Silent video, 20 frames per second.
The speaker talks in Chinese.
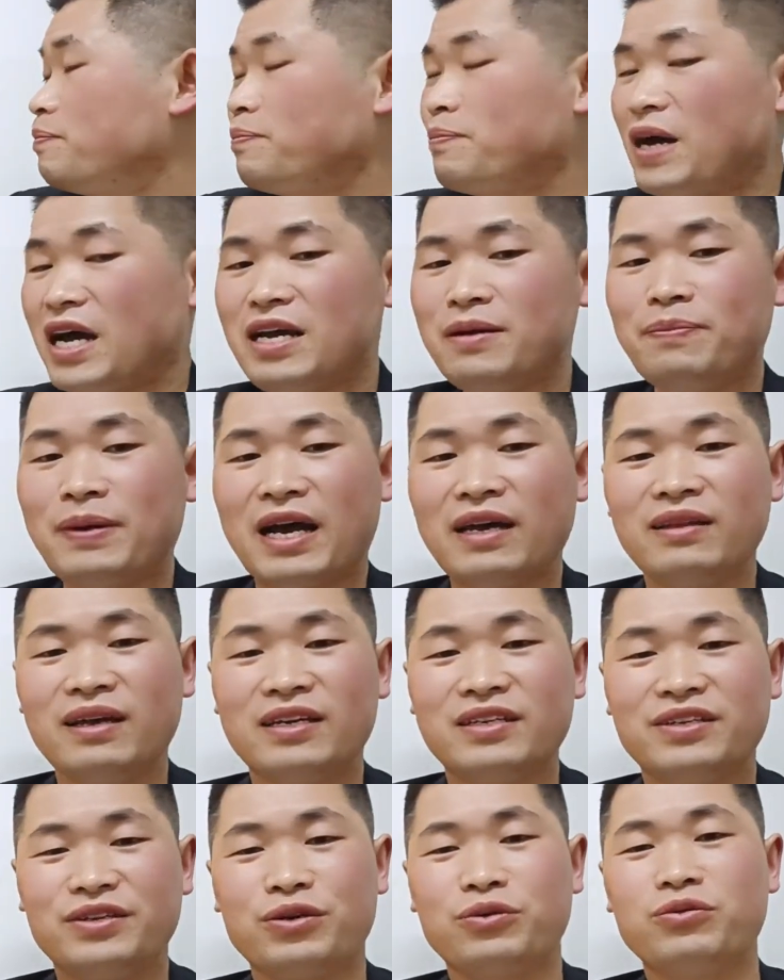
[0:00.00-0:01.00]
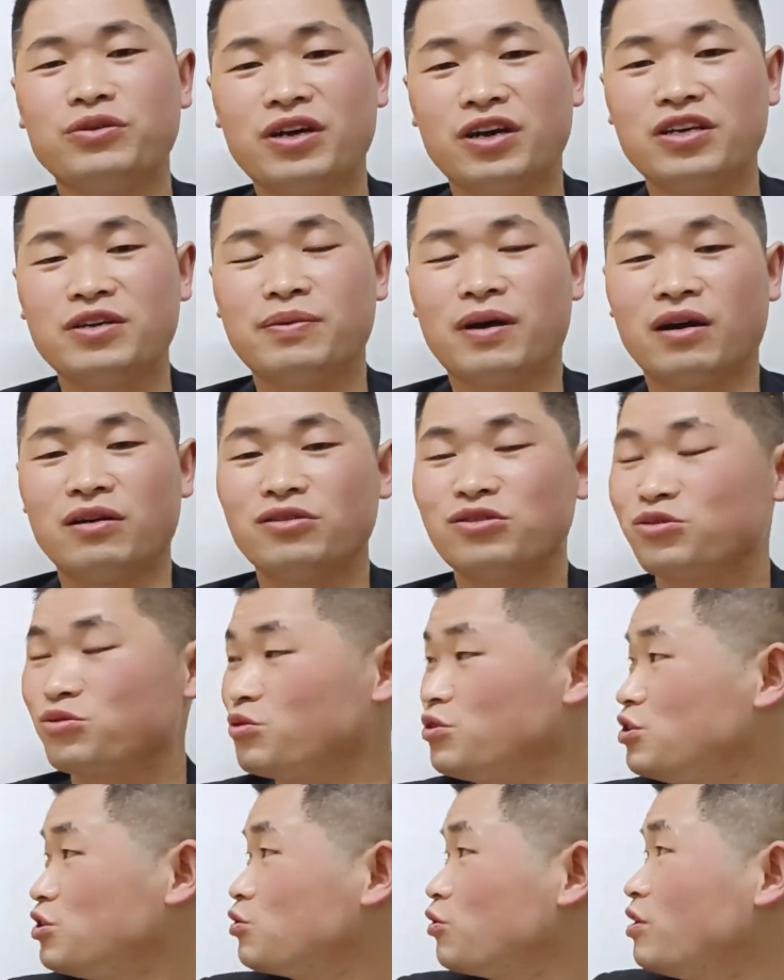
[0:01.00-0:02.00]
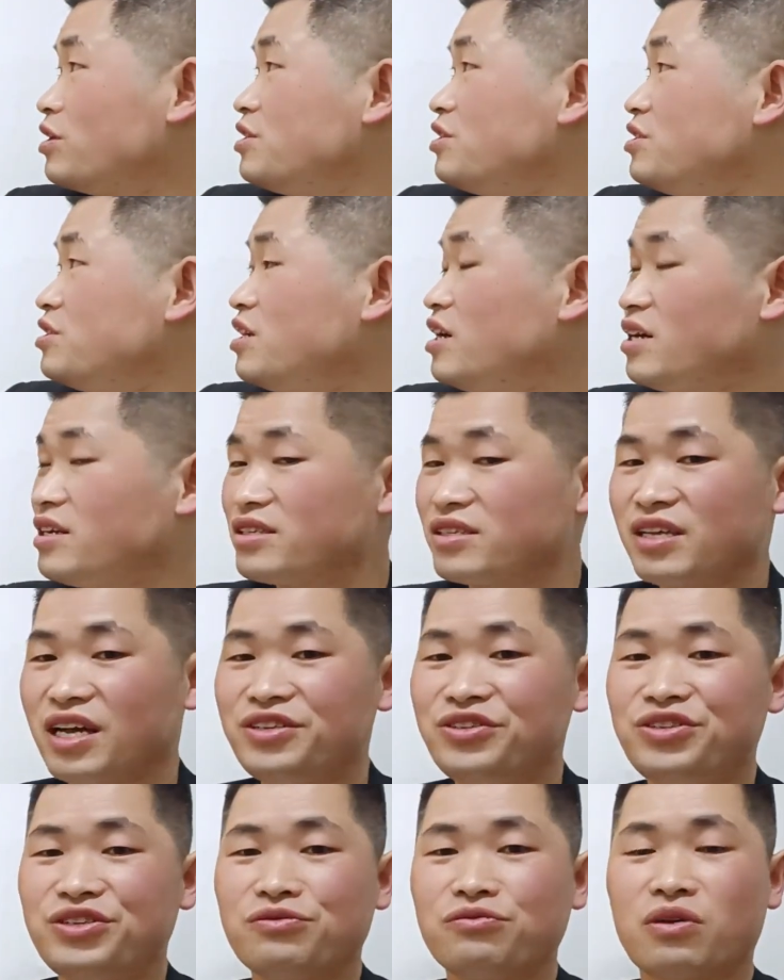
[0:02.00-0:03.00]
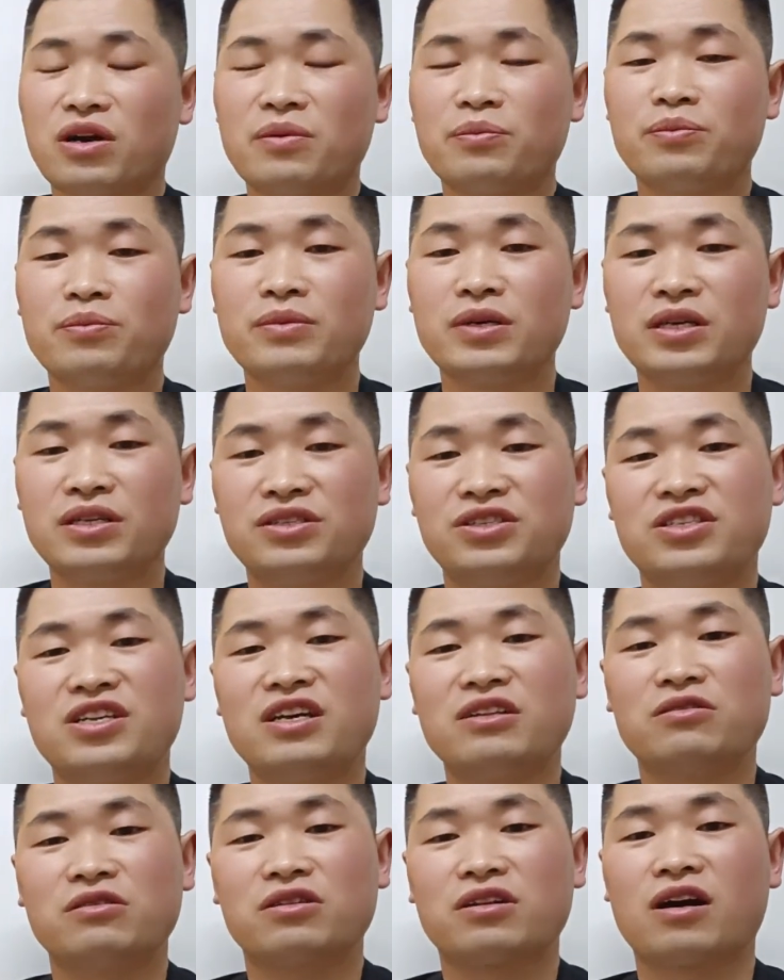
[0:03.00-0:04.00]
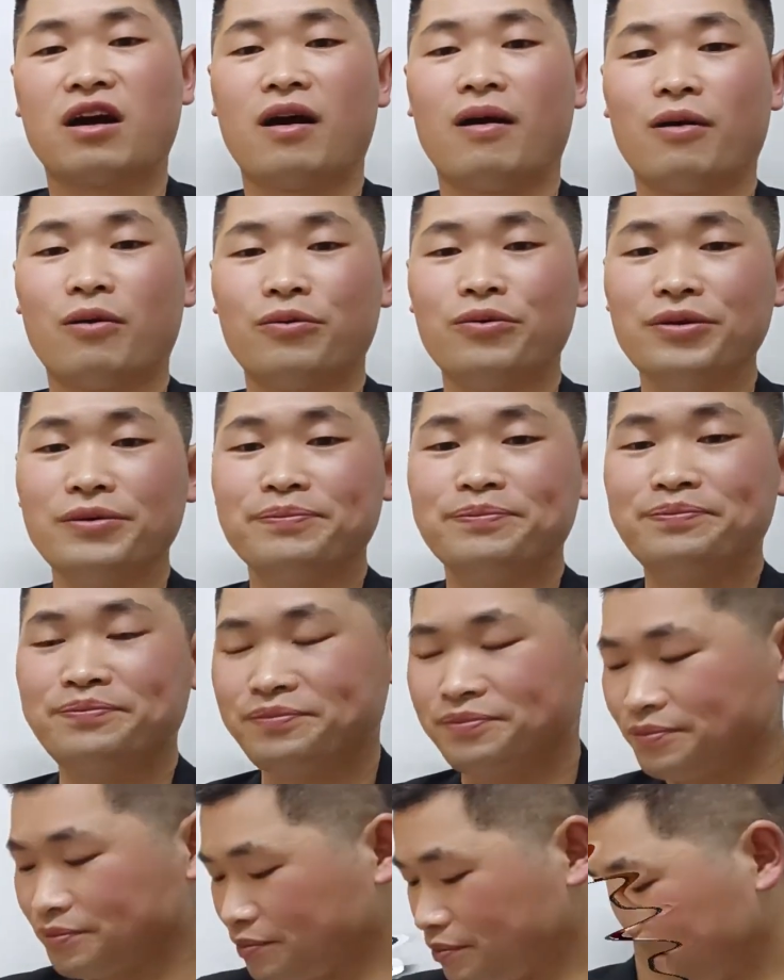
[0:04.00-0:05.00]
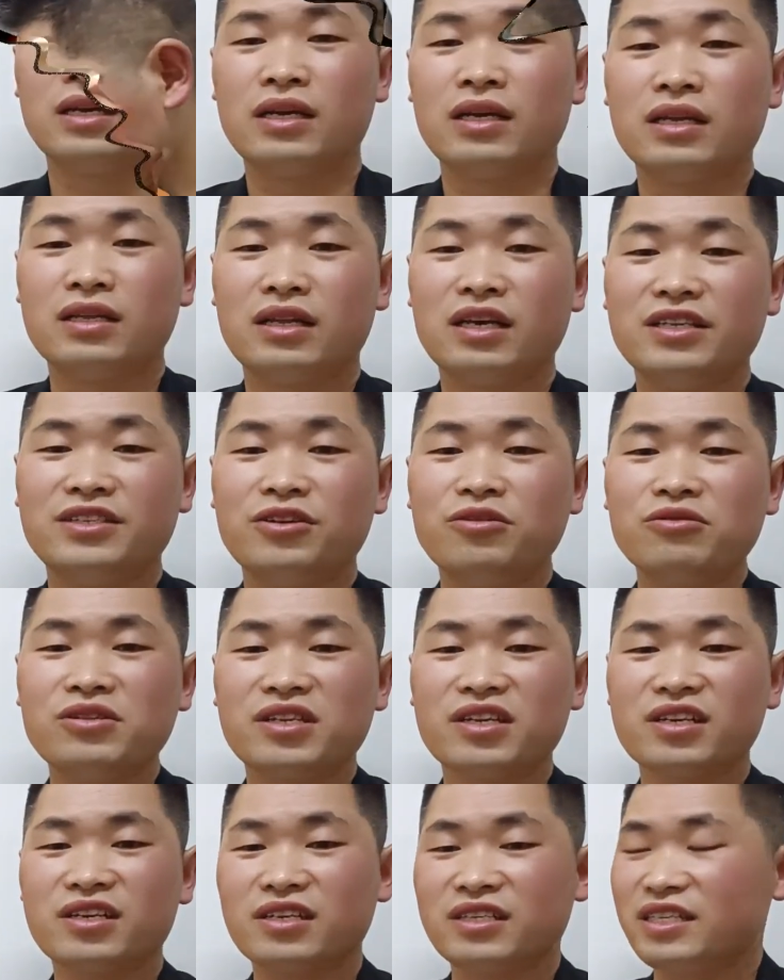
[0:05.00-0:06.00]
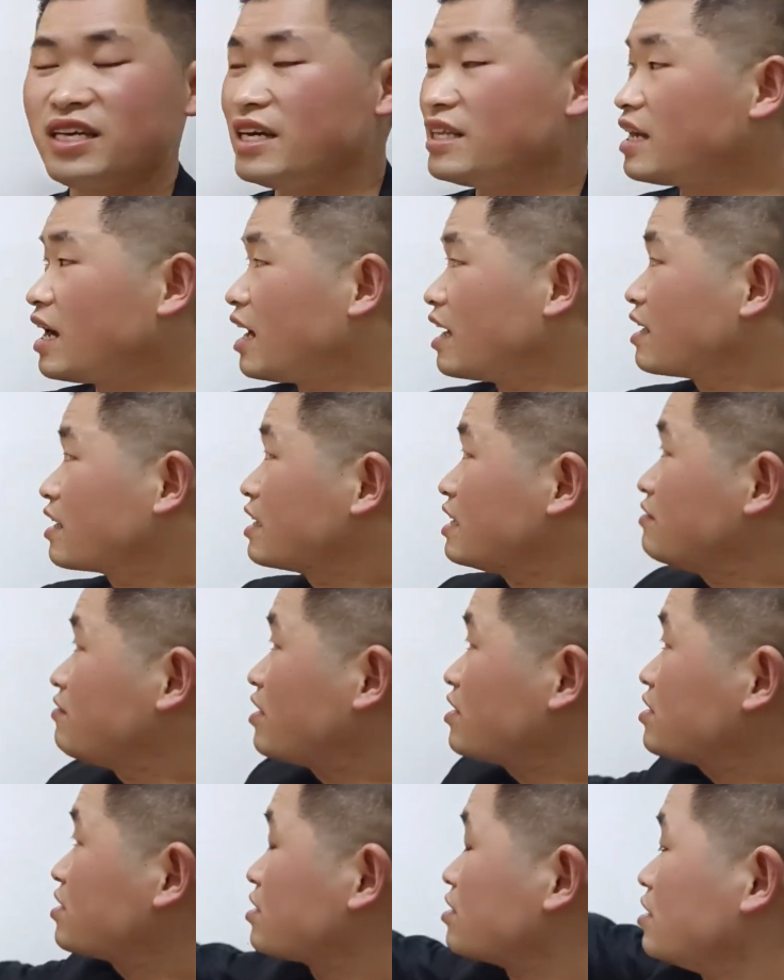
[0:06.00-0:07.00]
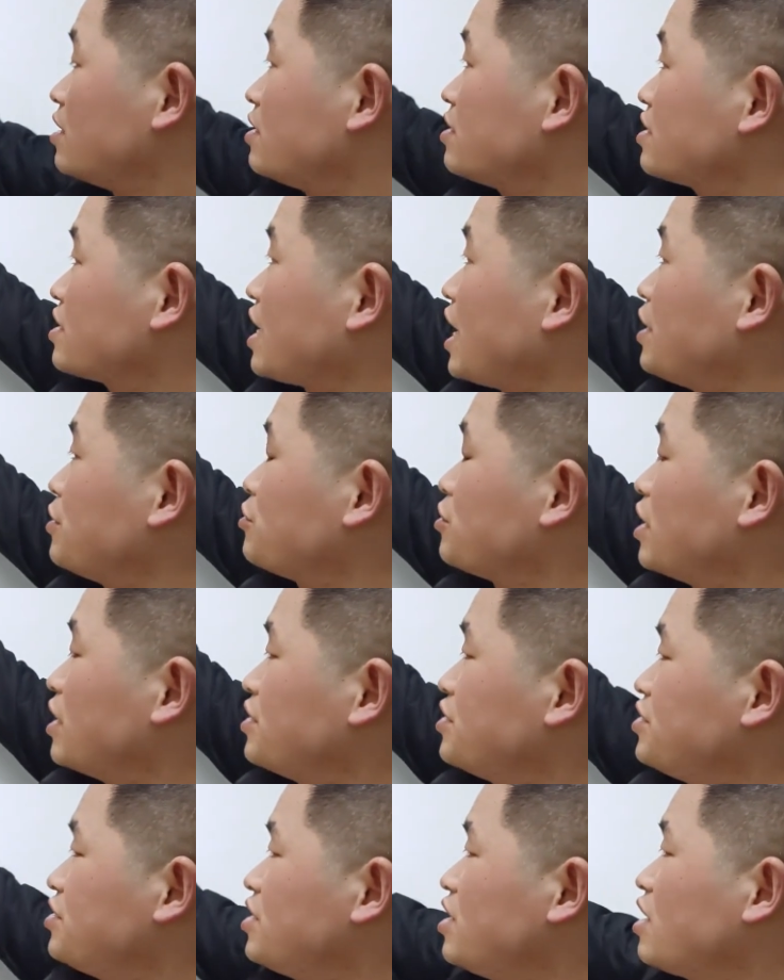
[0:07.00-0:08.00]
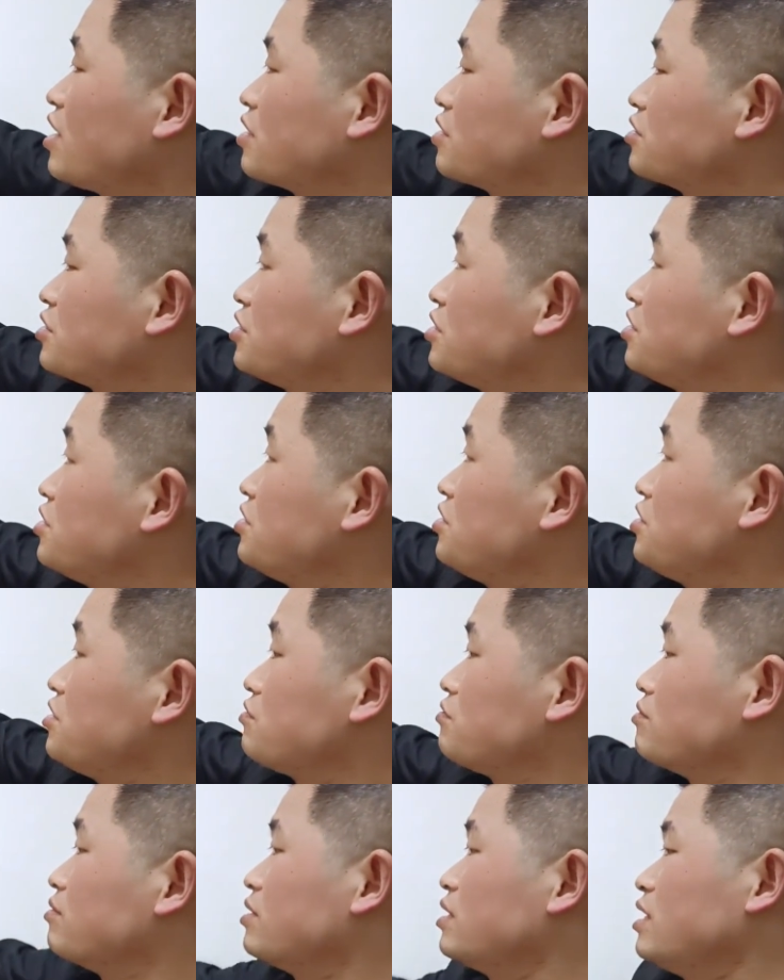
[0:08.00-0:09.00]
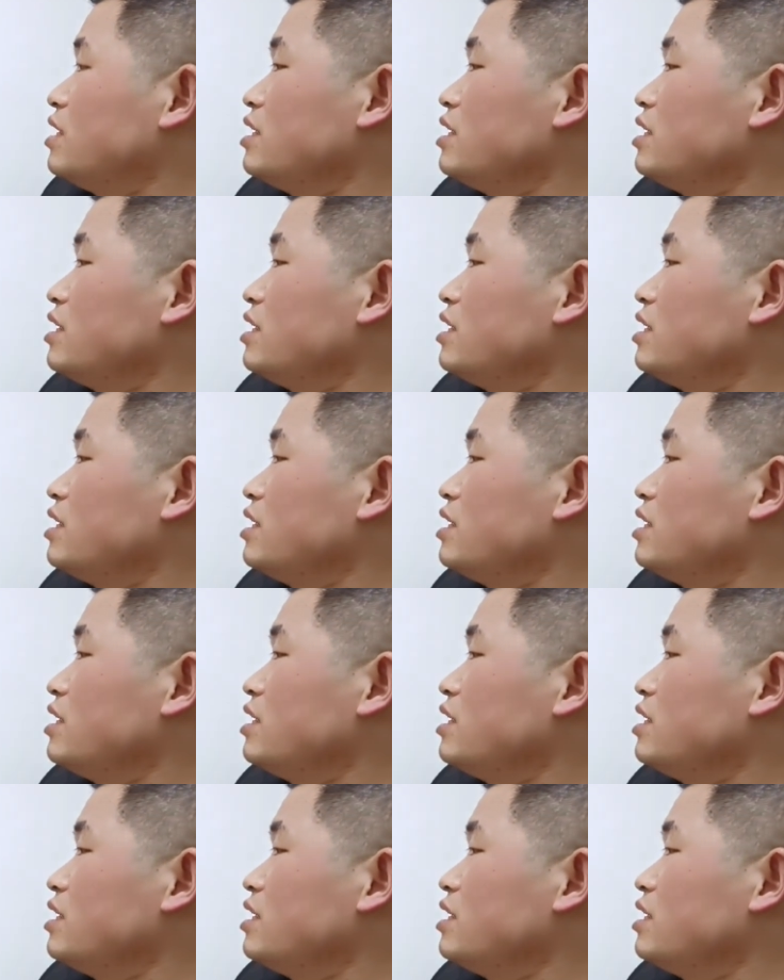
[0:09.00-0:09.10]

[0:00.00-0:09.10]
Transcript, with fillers: 白白的丢掉一炮。所以说象三进五欠考虑。那由此可见呢，黑方只能采取象七进五。